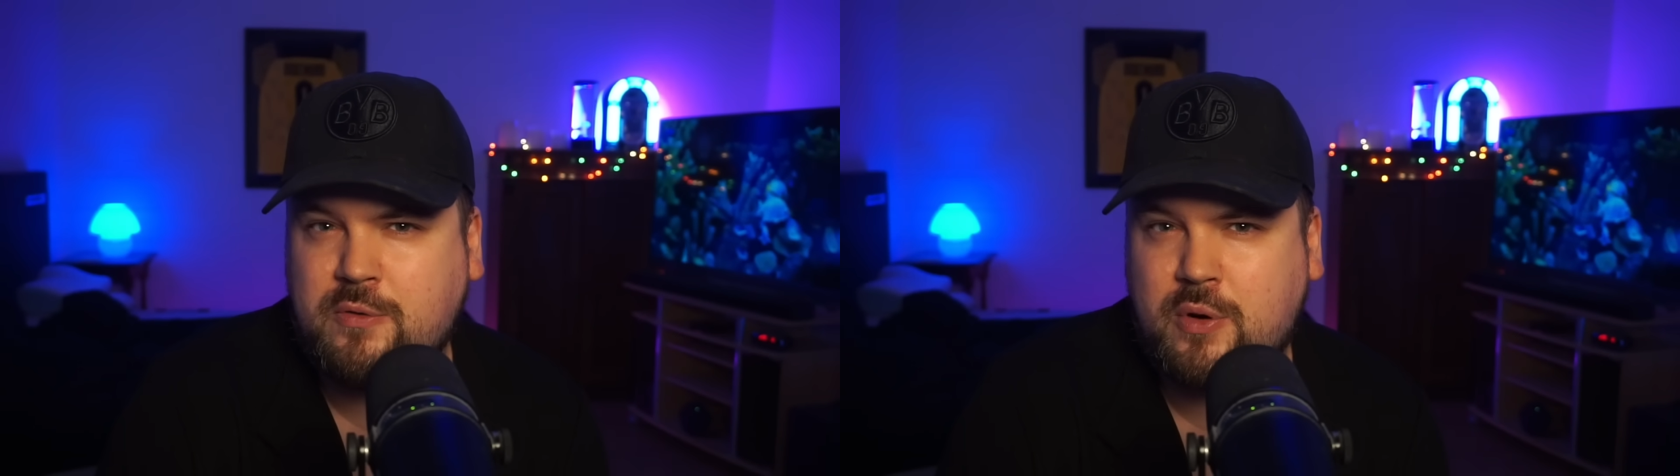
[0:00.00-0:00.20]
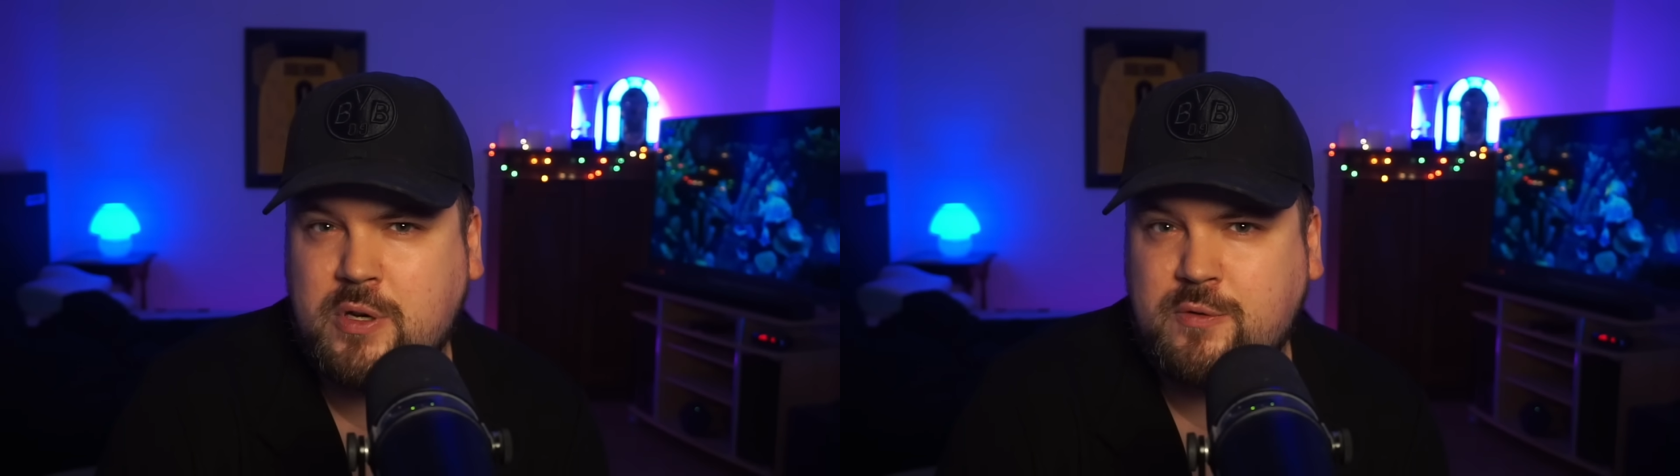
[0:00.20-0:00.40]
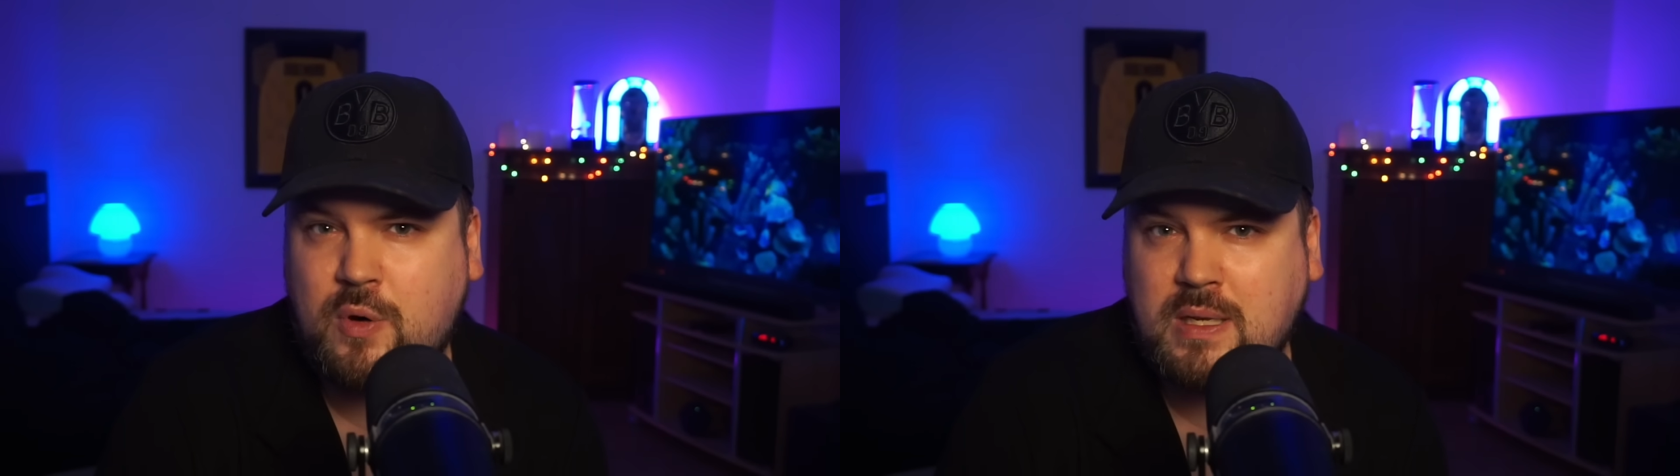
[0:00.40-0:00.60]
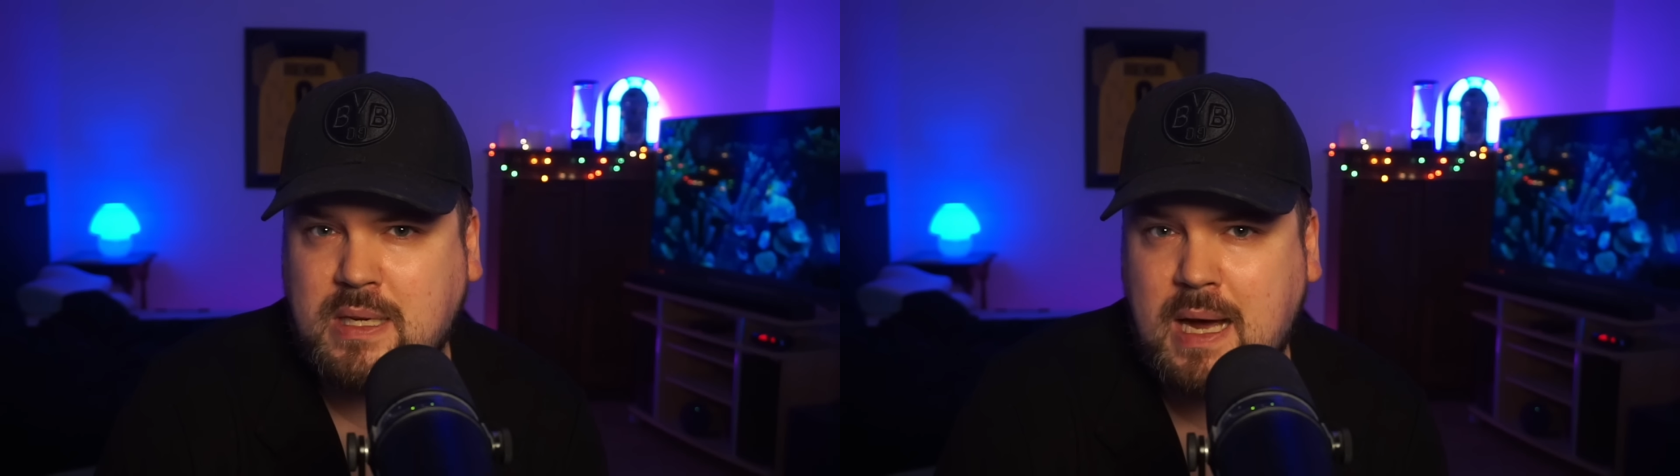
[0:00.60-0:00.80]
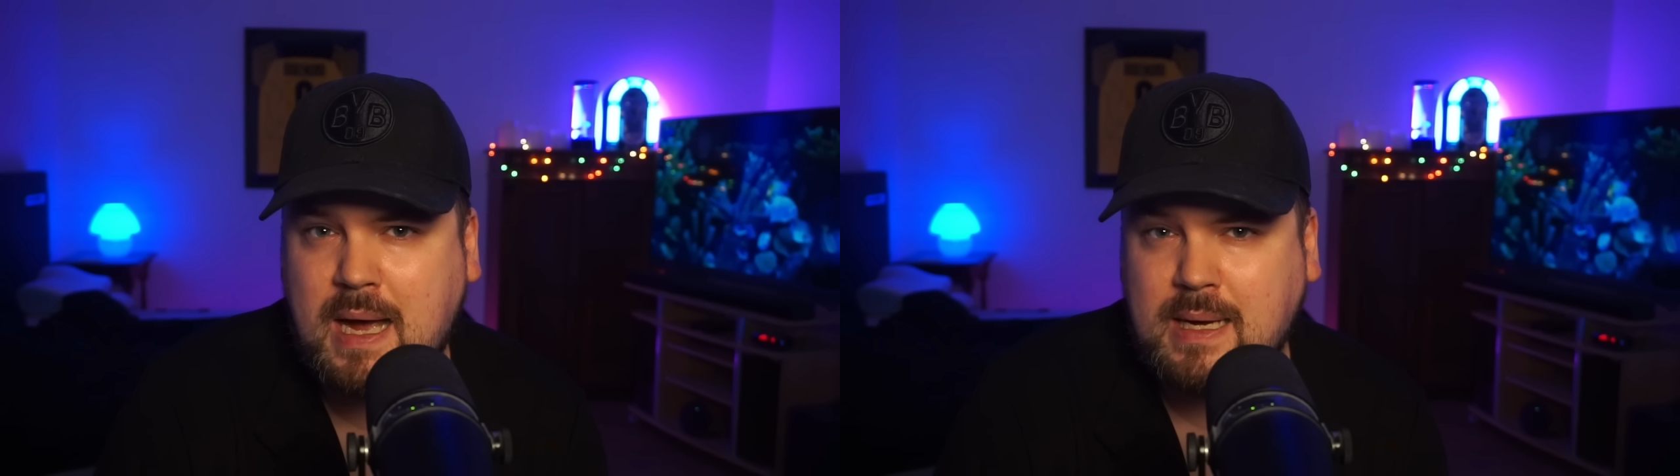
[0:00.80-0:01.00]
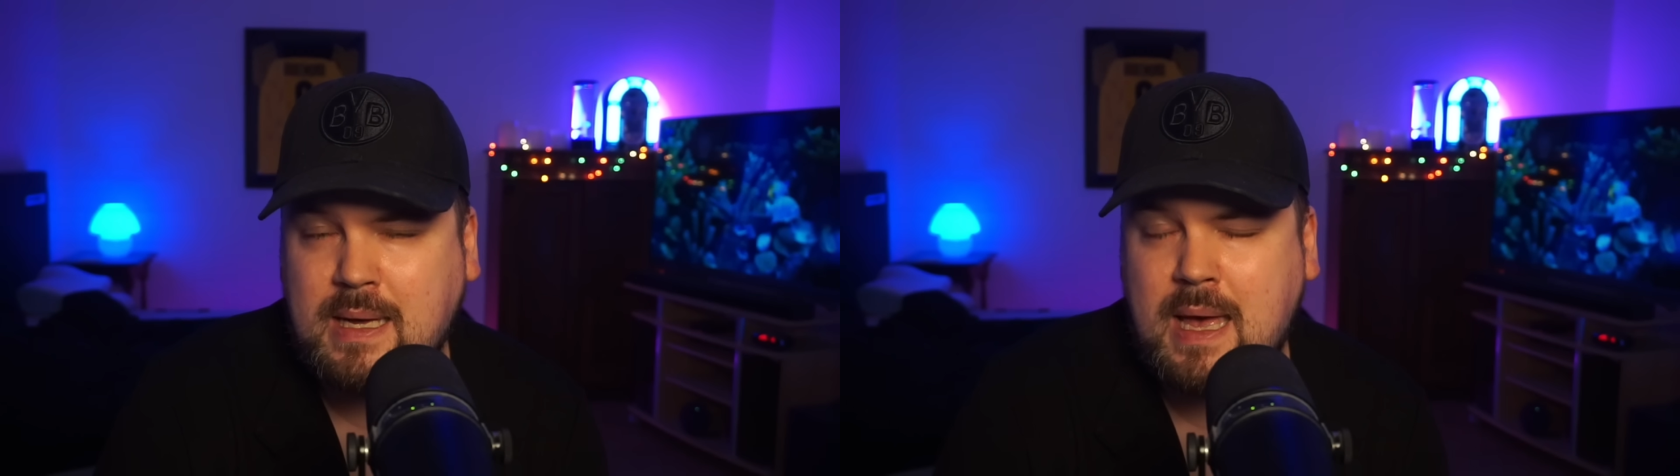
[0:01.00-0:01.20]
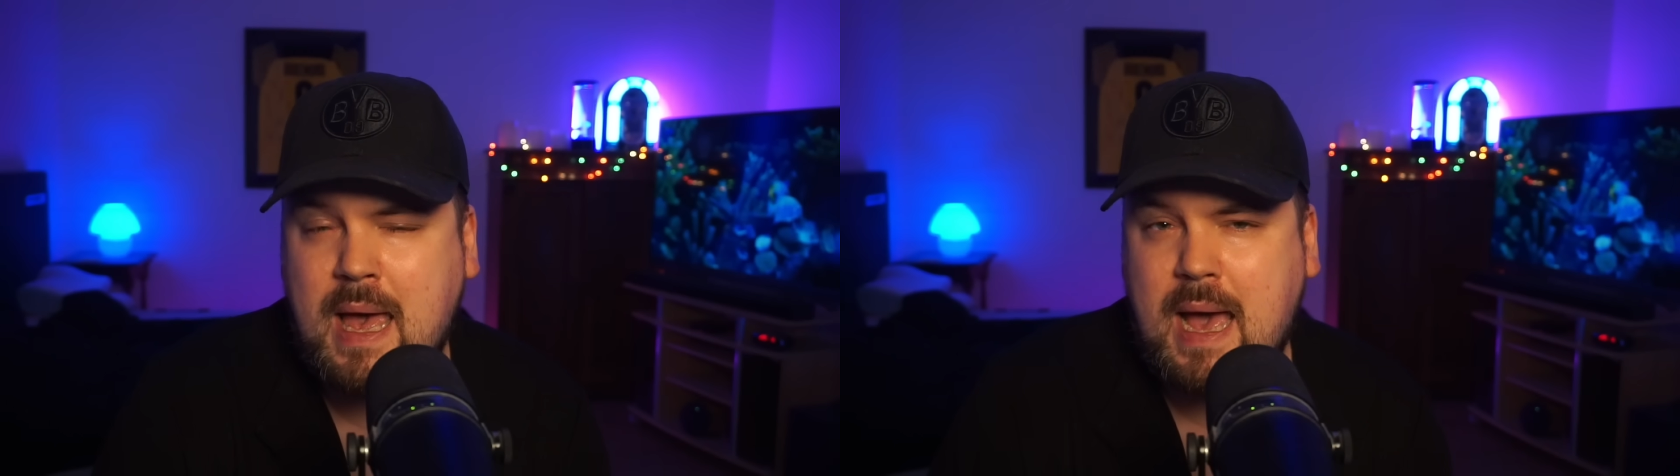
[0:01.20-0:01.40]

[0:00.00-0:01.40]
für euch vortragen.